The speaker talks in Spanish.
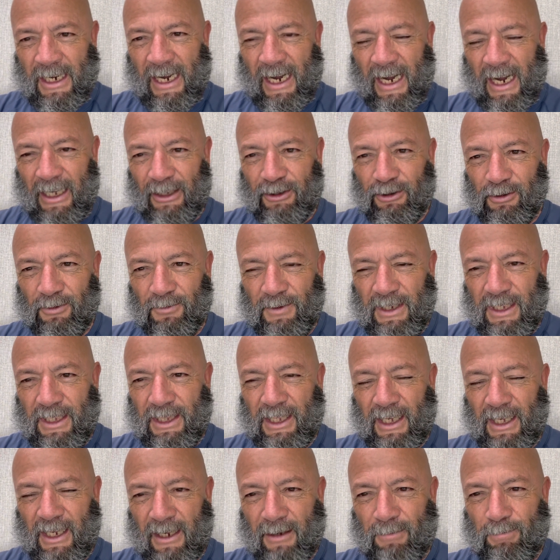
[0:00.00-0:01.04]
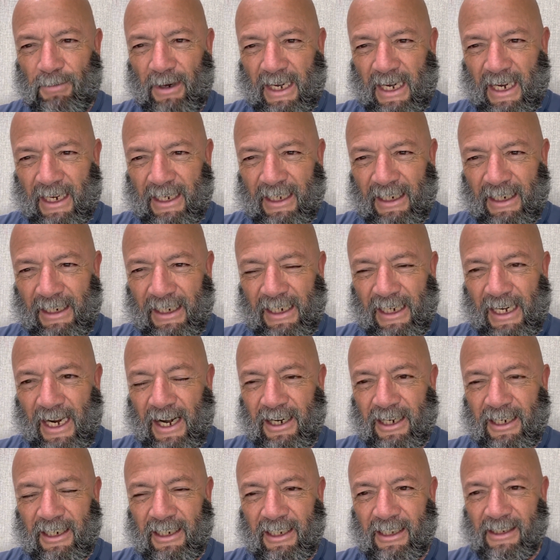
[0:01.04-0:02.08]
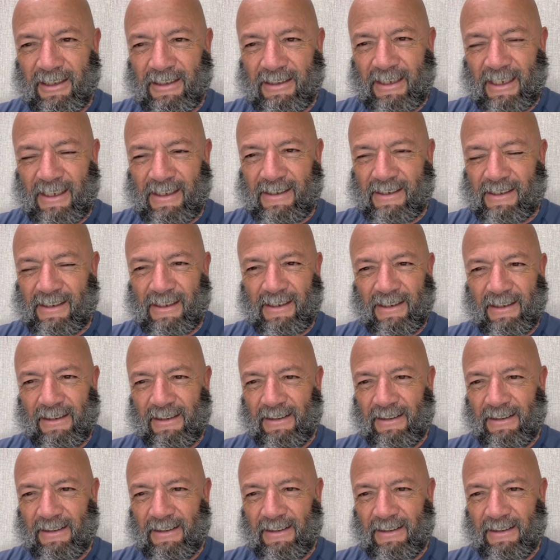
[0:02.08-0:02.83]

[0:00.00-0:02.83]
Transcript: a tu vida para generar riquezas.